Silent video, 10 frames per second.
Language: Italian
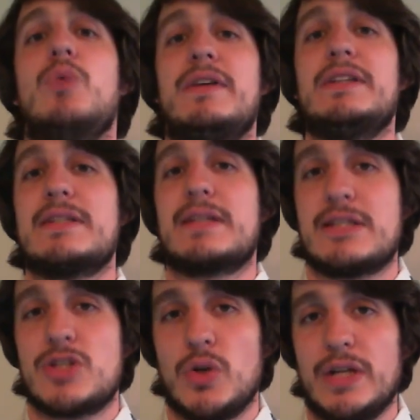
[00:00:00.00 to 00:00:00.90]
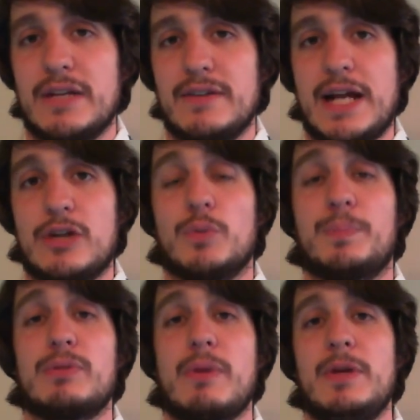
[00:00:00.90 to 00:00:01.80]
Nuove indiscrezioni arriveranno
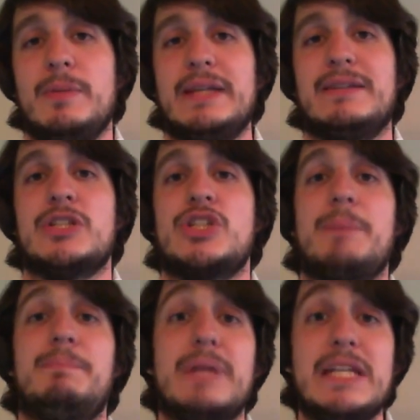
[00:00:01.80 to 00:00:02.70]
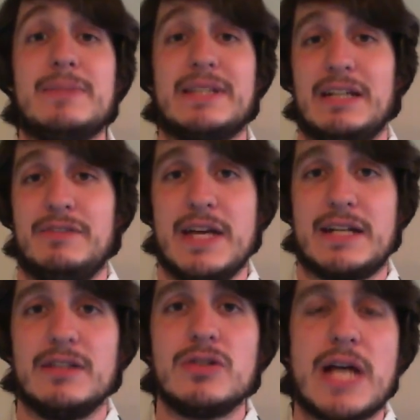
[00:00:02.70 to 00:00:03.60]
probabilmente già prima della
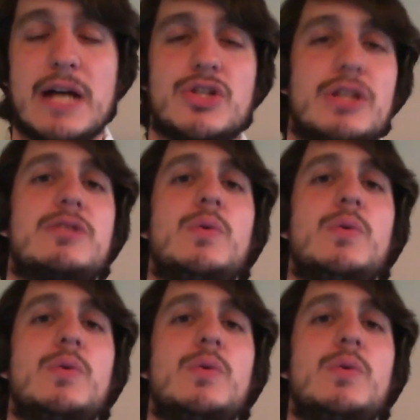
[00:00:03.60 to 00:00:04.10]
fiera di Los Angeles,